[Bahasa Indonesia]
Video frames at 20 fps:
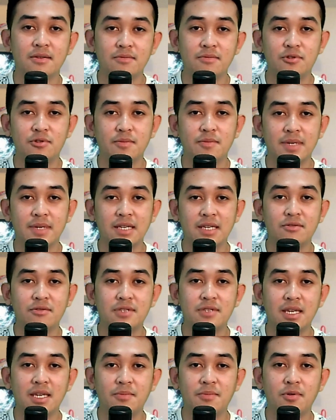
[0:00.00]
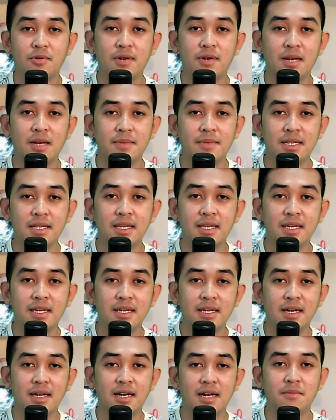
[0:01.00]
untuk mengikuti program
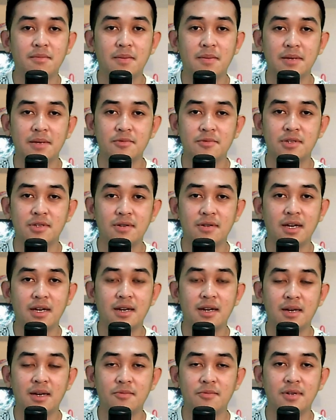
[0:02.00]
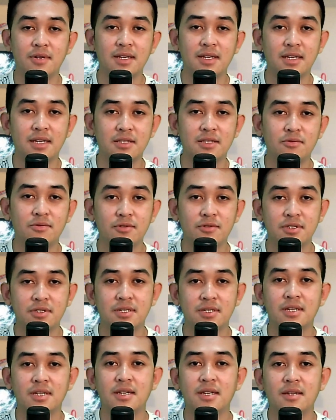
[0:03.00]
ini agar Bapak Ibu Saudara boleh
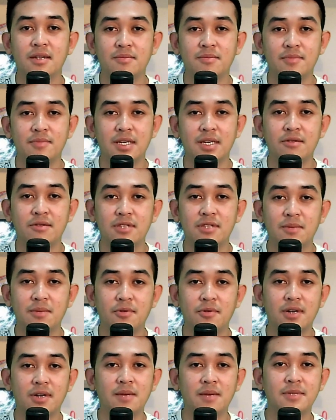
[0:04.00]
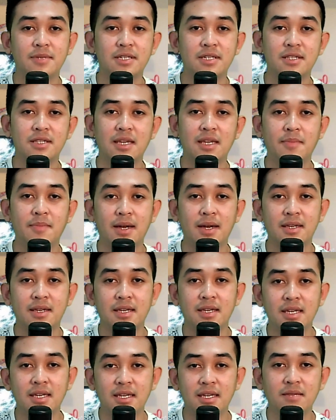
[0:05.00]
terus mengikuti program ini setiap
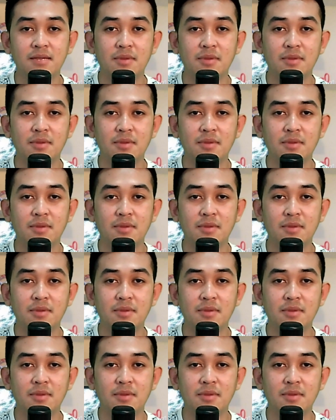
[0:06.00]
pagi.